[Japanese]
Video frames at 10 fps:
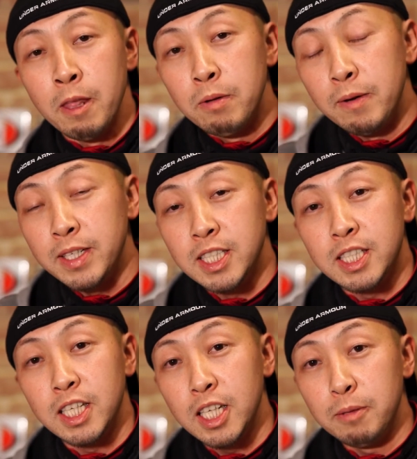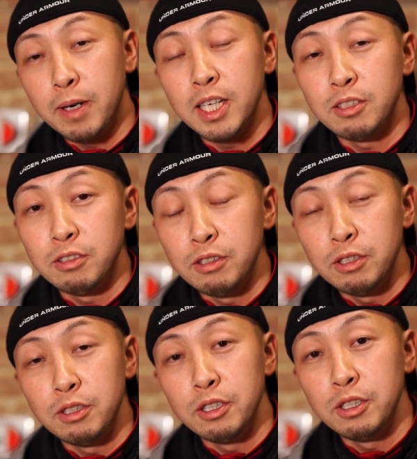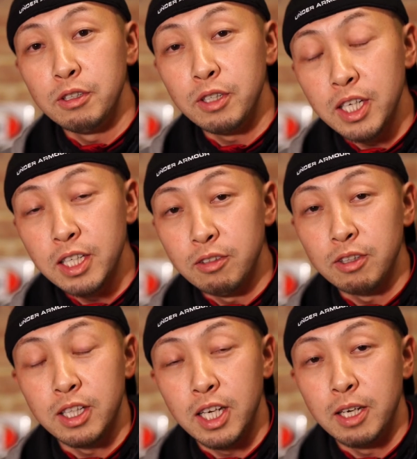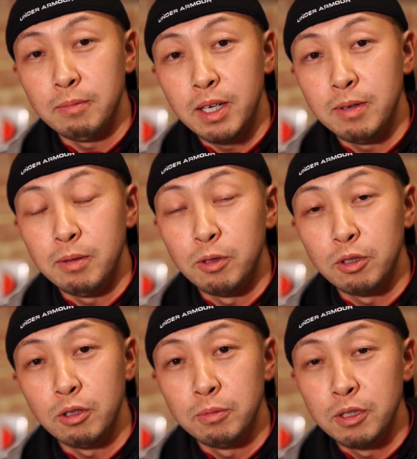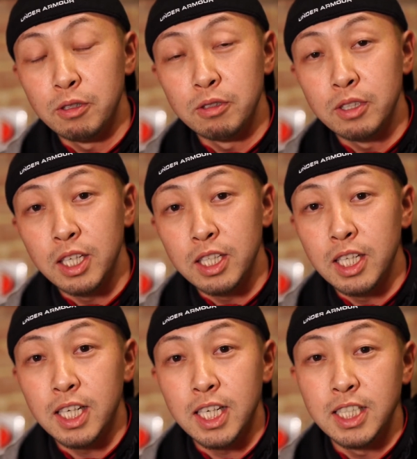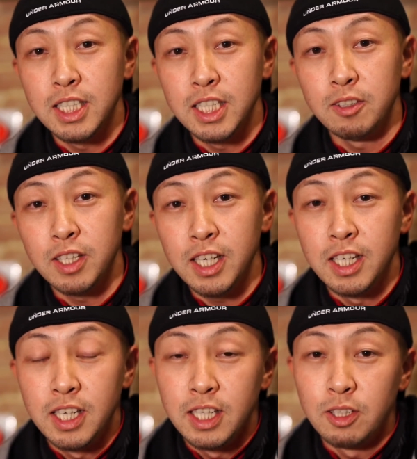まあまあ実際ねバイクをね乗ってまあまあ元ブログ的な感じのね